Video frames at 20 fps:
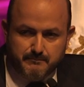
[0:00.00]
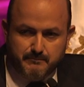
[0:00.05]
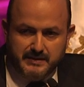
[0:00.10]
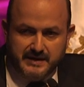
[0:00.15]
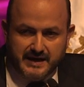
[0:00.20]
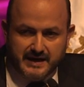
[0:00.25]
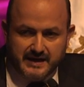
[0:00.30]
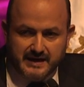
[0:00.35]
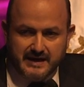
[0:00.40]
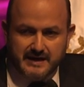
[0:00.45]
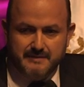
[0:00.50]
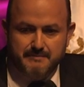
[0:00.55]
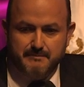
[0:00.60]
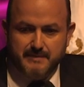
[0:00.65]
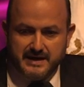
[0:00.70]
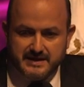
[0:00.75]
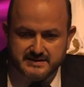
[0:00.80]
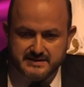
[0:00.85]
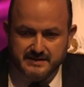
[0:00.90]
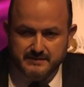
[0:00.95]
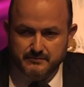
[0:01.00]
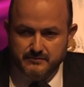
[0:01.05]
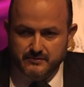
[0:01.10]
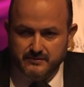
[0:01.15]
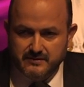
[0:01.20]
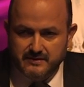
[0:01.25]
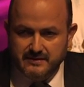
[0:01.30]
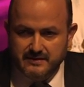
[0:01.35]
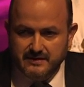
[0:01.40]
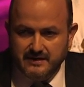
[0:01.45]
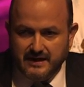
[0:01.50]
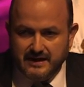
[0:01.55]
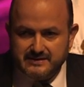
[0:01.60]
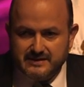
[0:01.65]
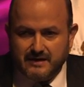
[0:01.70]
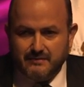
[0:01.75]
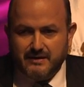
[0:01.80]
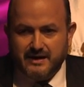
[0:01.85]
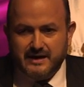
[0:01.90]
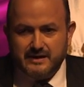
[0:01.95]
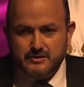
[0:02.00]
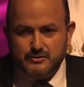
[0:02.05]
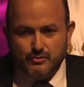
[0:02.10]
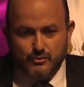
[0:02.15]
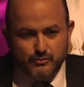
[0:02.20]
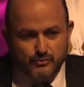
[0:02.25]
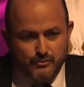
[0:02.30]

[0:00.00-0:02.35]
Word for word: a emplearla al máximo, a trabajar